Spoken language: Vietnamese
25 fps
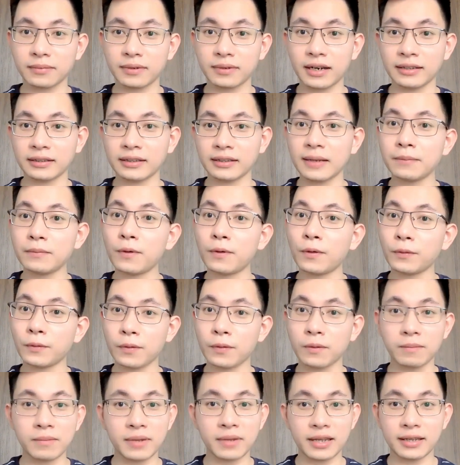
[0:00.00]
đến tâm hồn
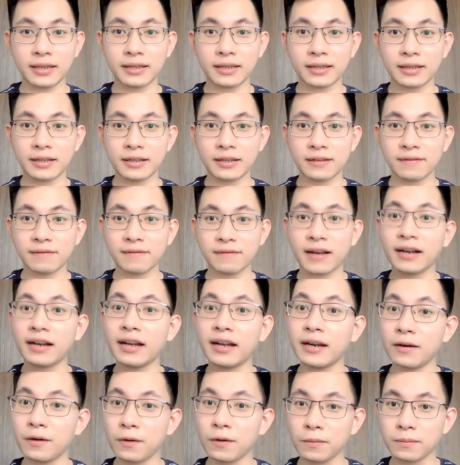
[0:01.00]
của nghị và
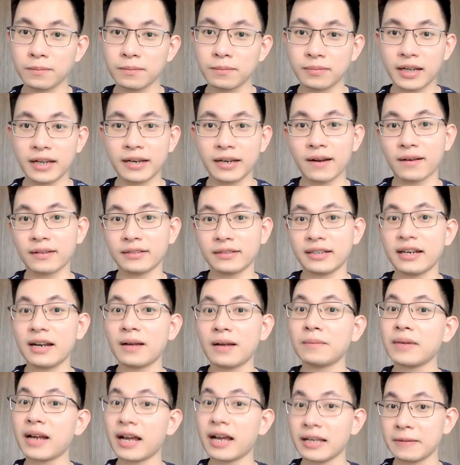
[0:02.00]
đến lúc thì nó sẽ
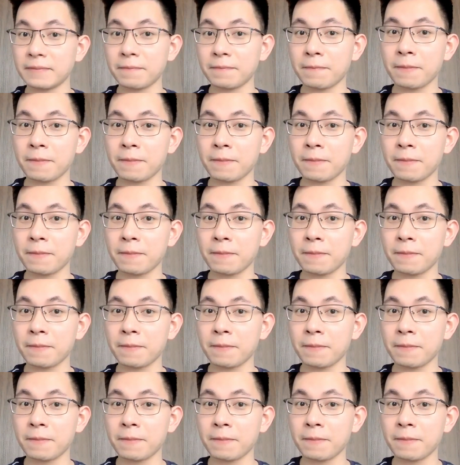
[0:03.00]
đong đầy